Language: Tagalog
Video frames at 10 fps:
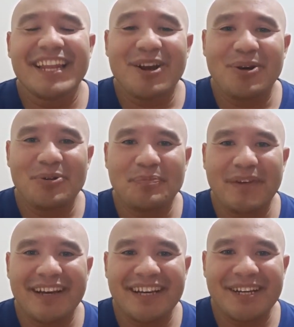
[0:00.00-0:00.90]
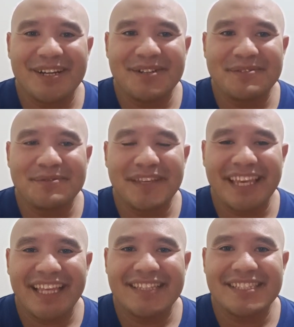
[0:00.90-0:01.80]
And I hope um, we
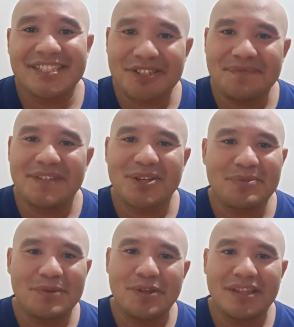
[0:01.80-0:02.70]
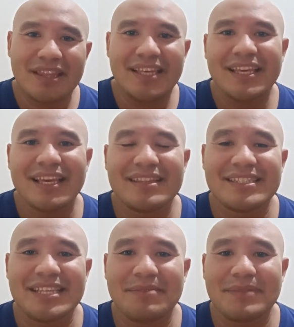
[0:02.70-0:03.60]
can serve the community at the
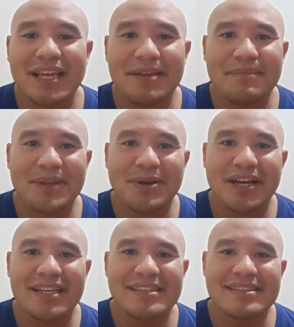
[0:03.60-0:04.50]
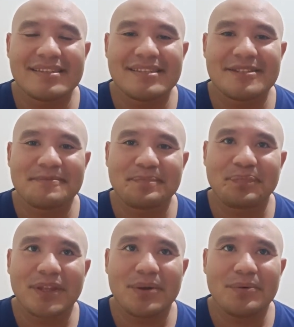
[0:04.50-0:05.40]
same time no, as
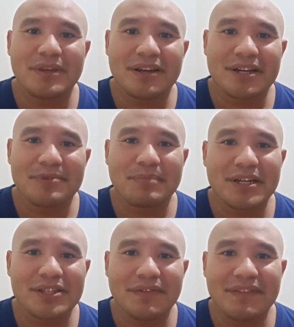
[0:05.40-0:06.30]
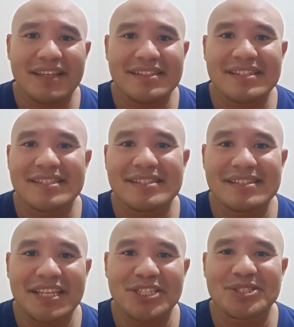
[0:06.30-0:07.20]
we are part of
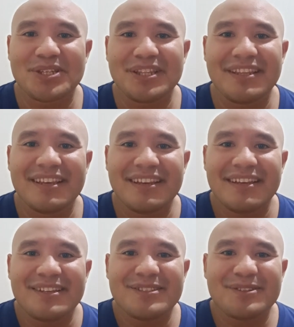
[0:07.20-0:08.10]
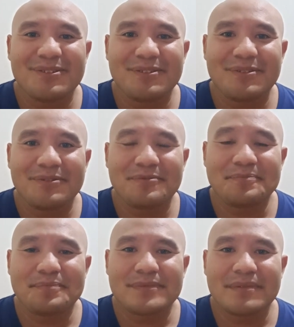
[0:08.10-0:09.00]
this nation. So,
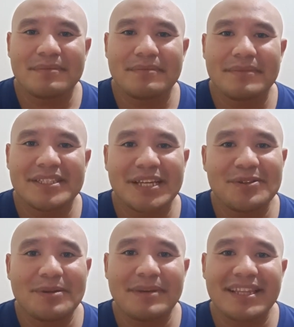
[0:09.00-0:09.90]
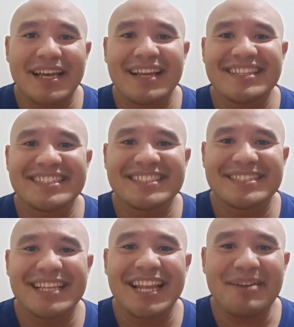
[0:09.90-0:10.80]
masyado na
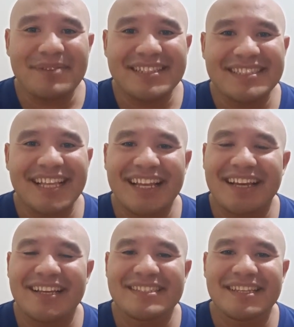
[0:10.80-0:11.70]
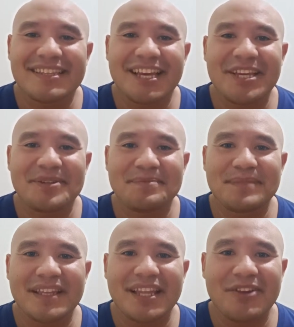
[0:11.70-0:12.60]
mataas. Salamat talaga sa
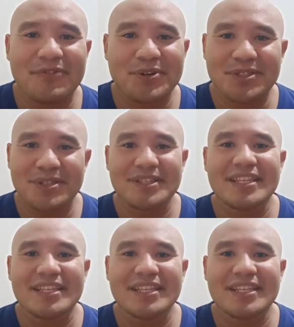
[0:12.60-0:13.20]
time and effort.